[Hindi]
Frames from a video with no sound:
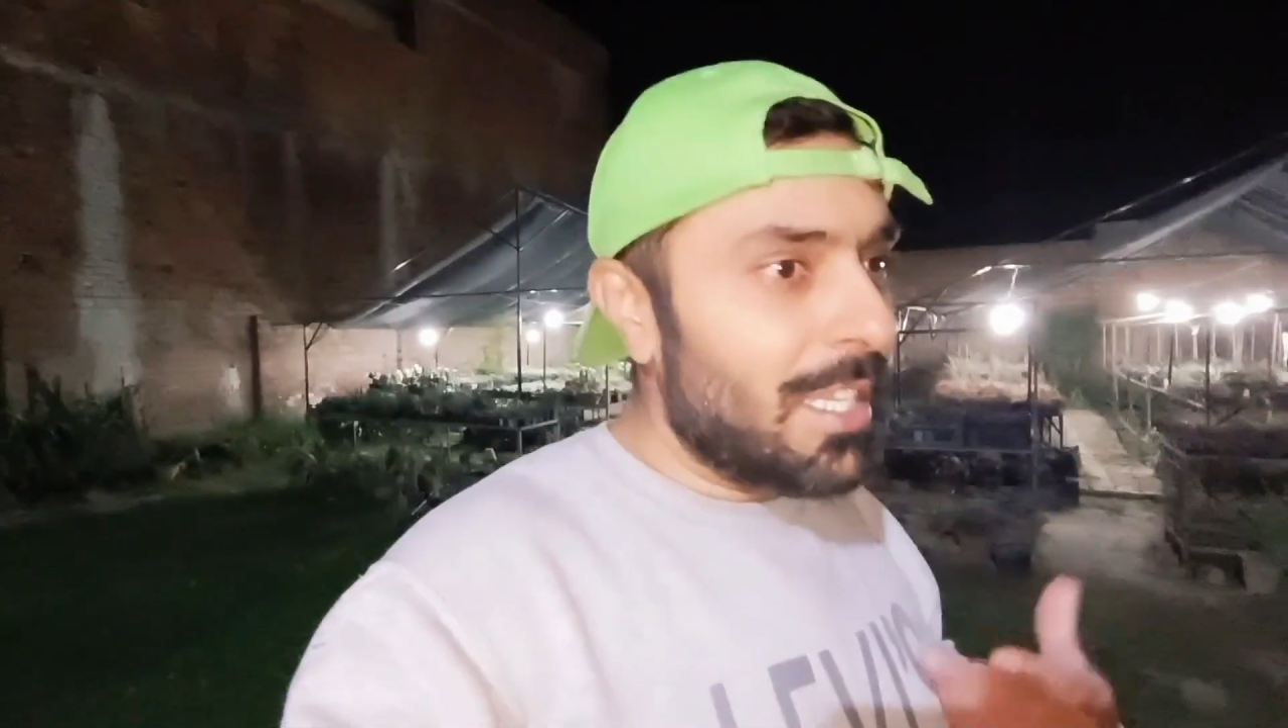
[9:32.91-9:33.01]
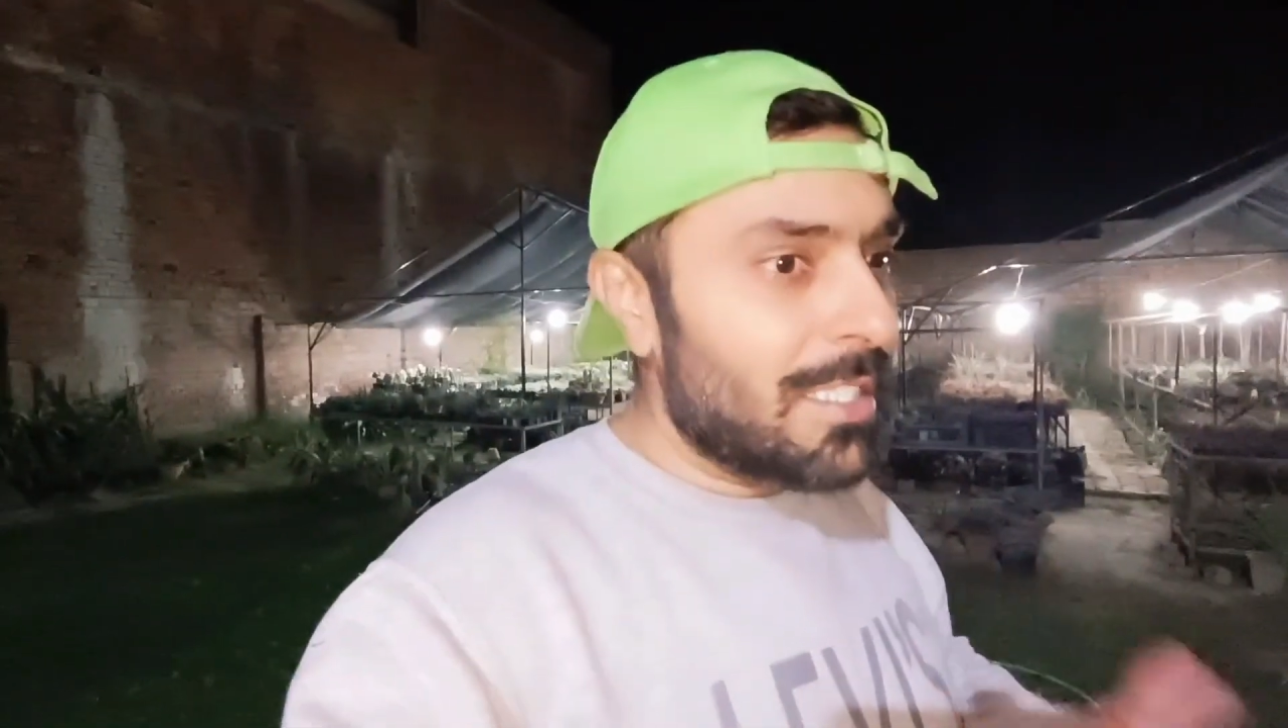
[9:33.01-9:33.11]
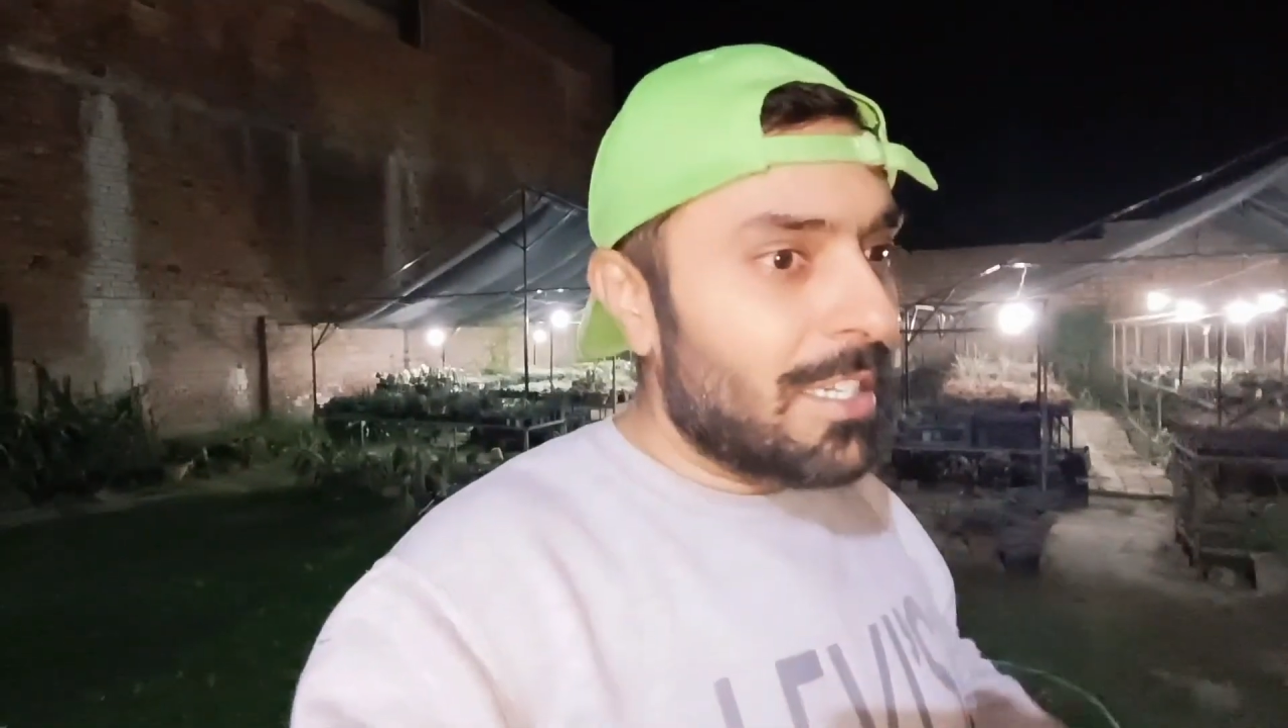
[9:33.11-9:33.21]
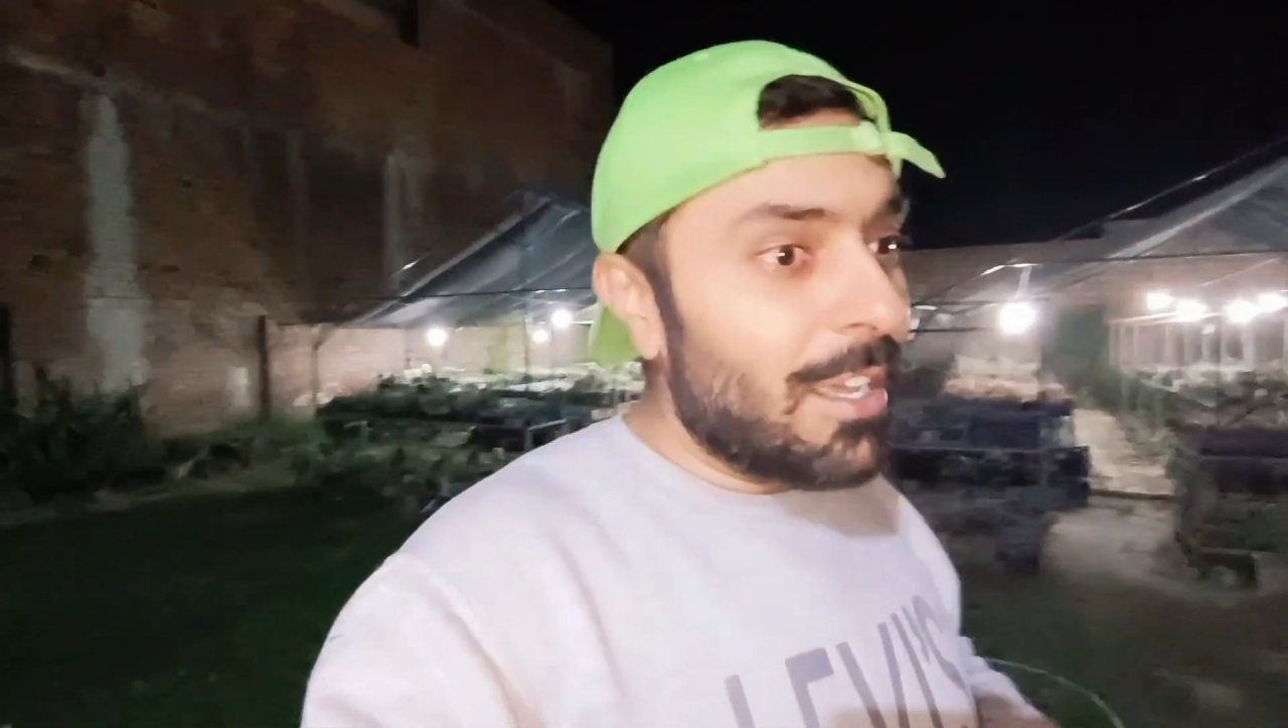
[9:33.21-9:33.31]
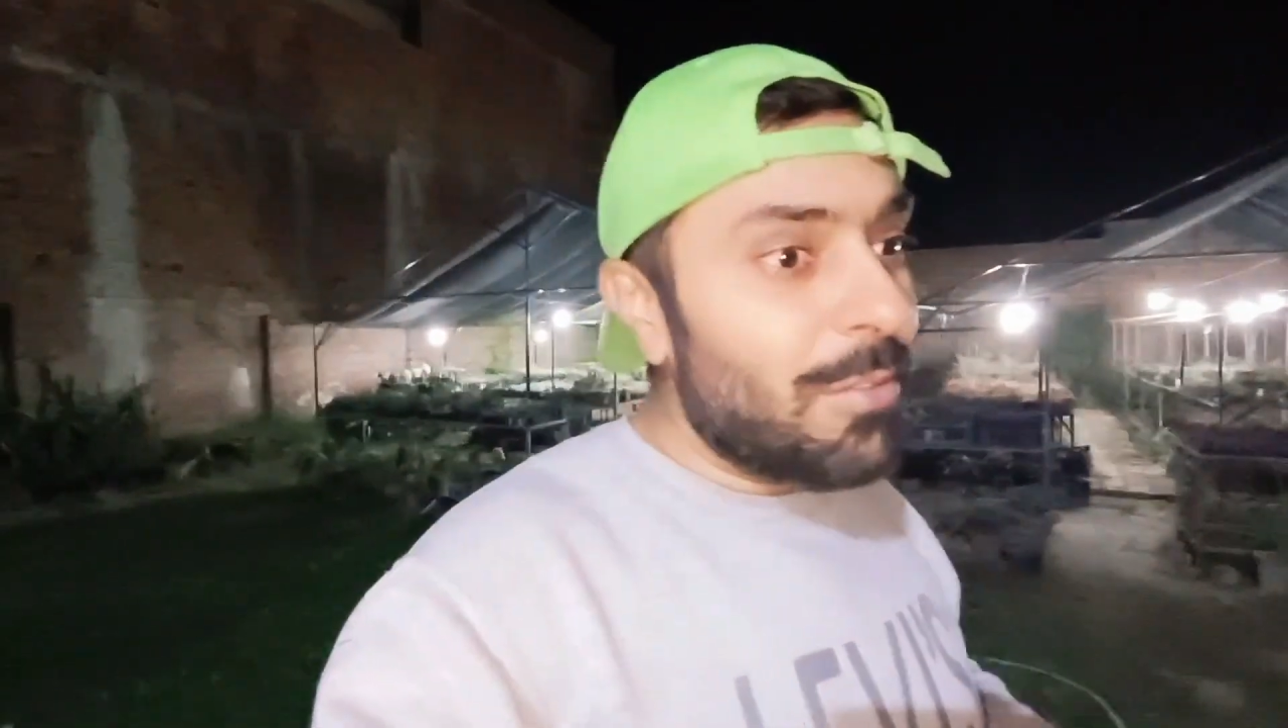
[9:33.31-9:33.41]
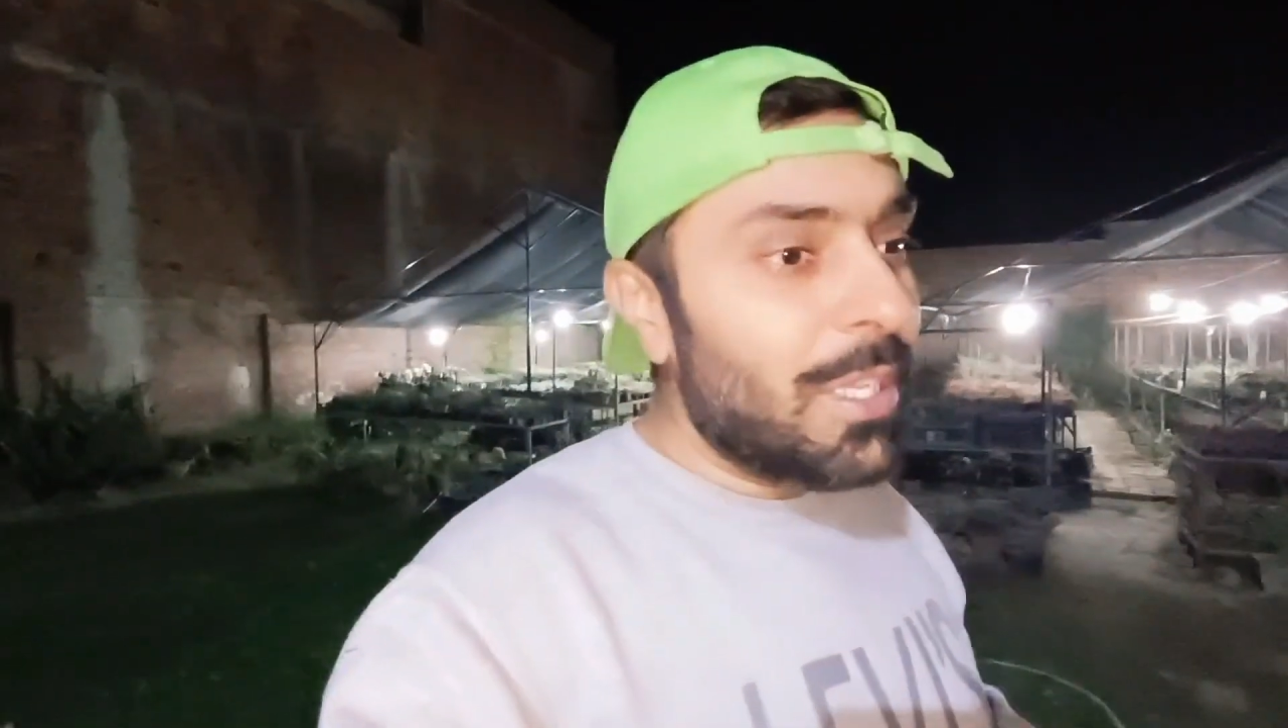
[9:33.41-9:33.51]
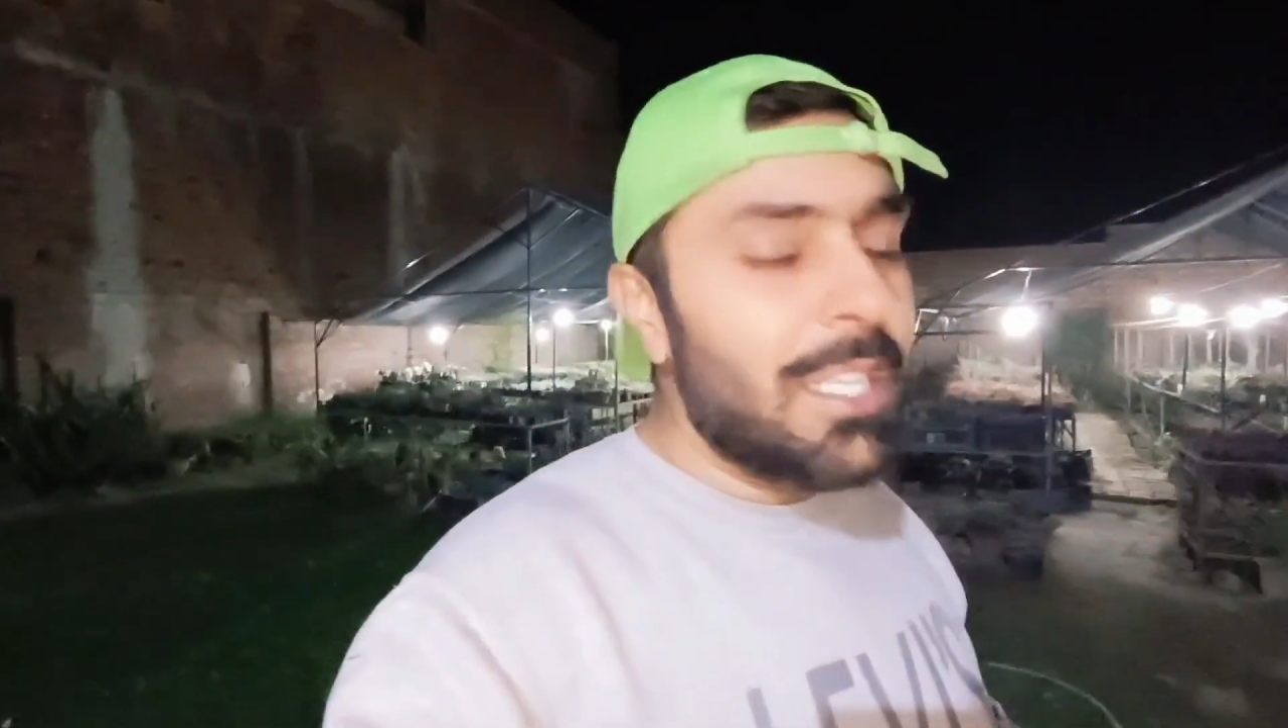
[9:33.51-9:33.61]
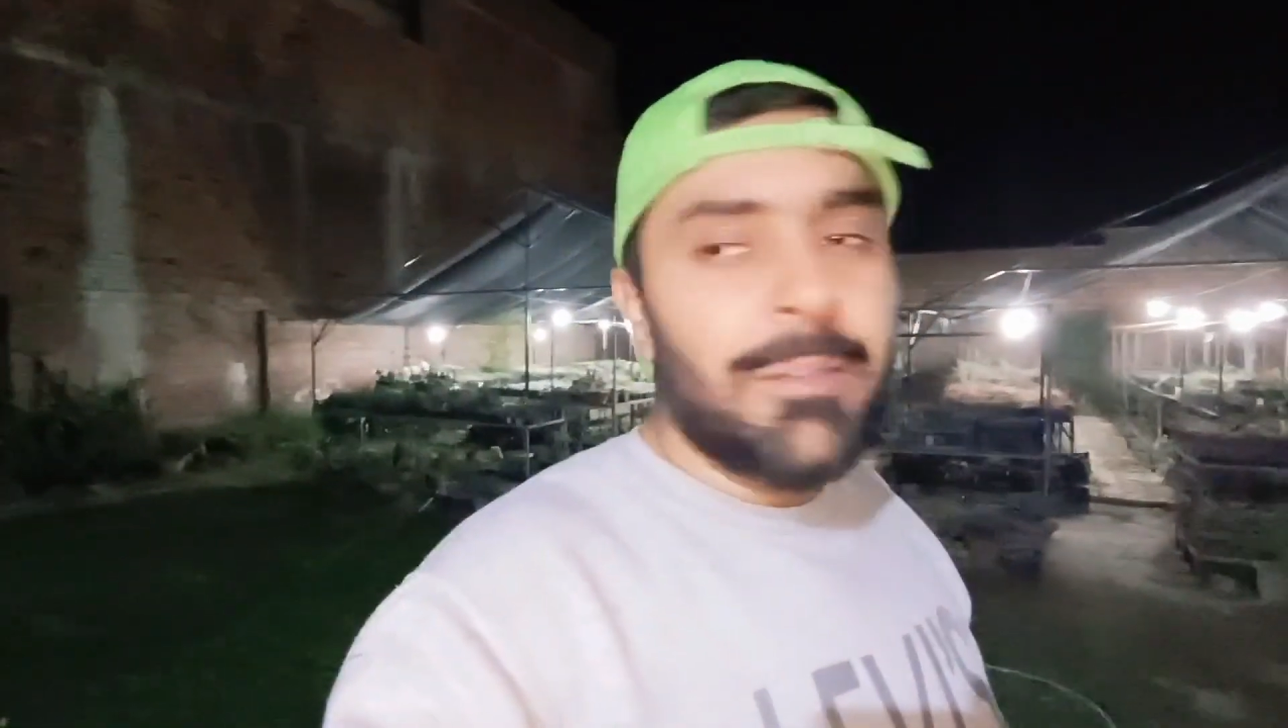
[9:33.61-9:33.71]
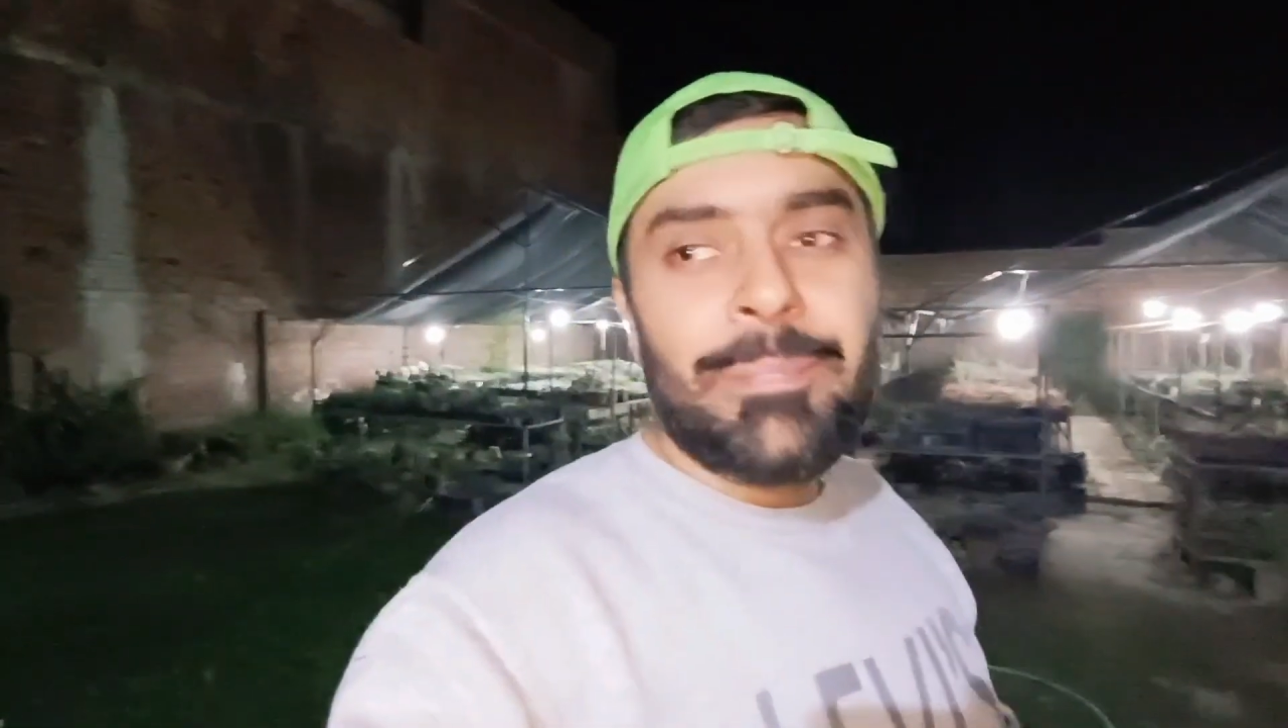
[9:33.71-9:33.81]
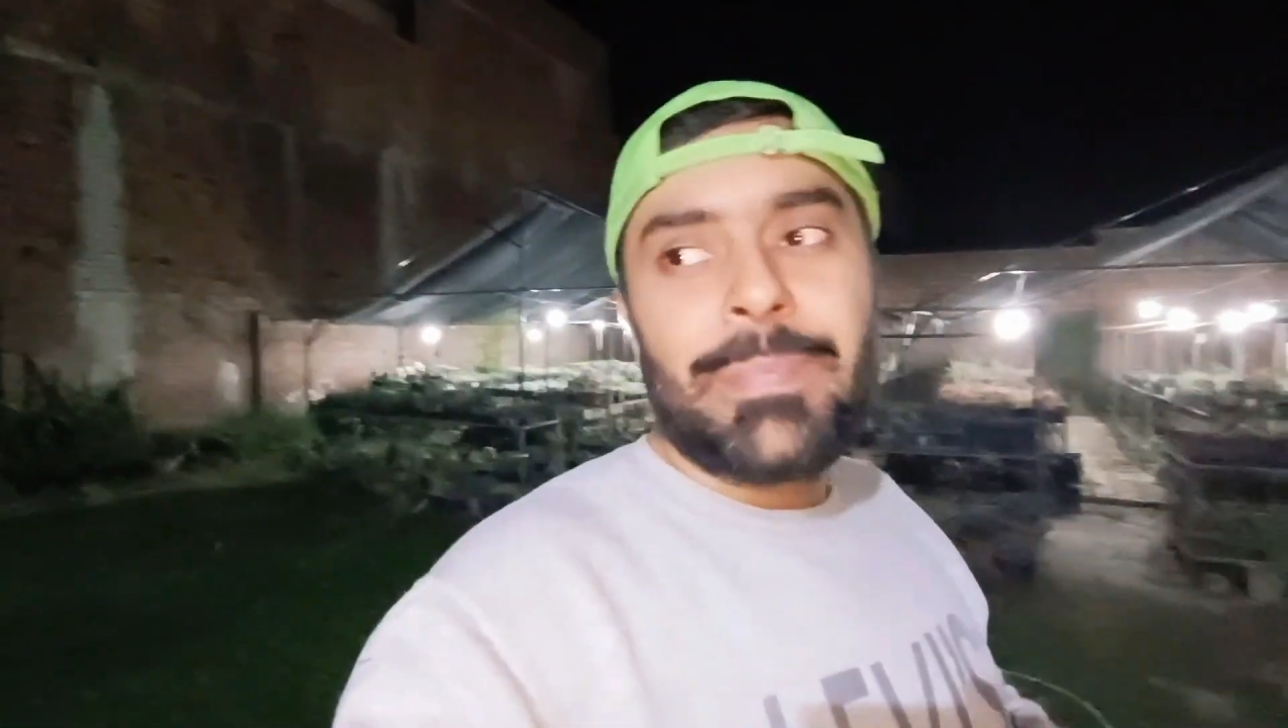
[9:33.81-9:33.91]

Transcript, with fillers: सांस चढ़ा हुआ है